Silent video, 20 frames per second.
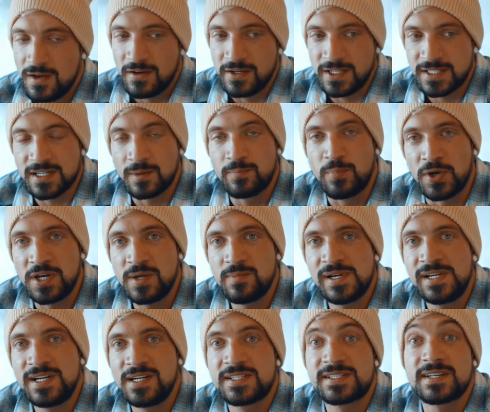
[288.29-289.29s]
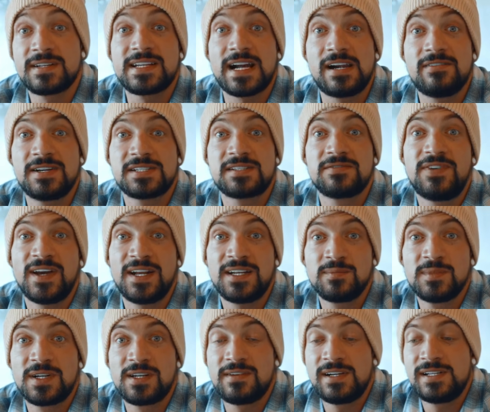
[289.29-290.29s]
Weil ich sage, Bodybuilder, die sind teilweise
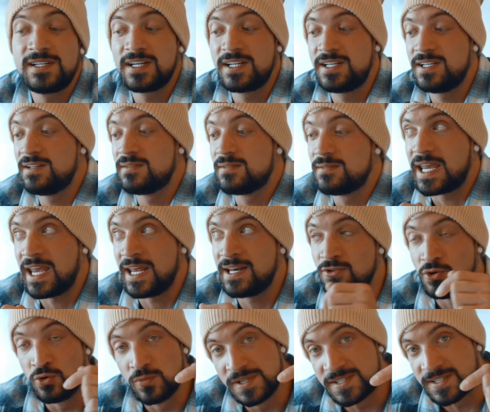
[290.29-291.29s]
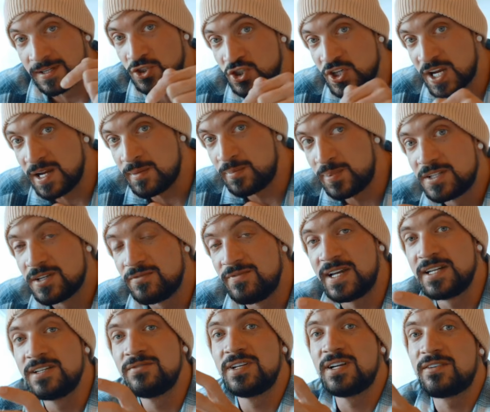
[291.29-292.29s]
fertig mit der Welt, die gehen übelst in Shape, dann
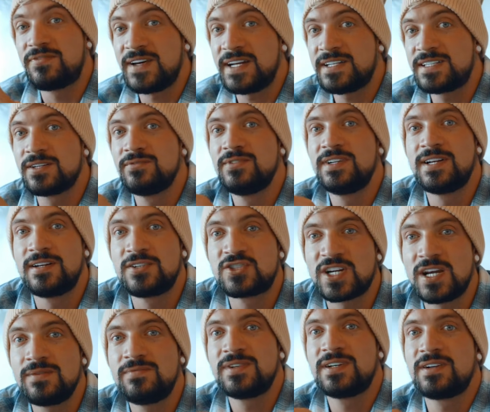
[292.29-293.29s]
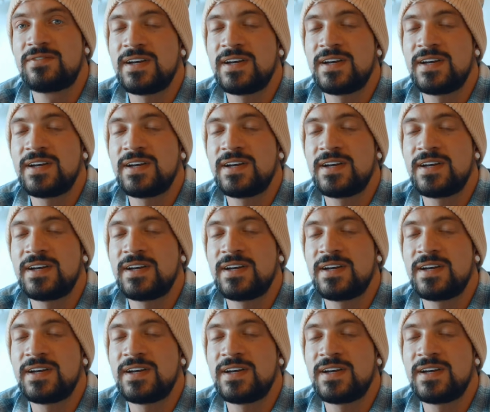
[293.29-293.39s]
werden die wieder fett, dann wieder in Shape, wieder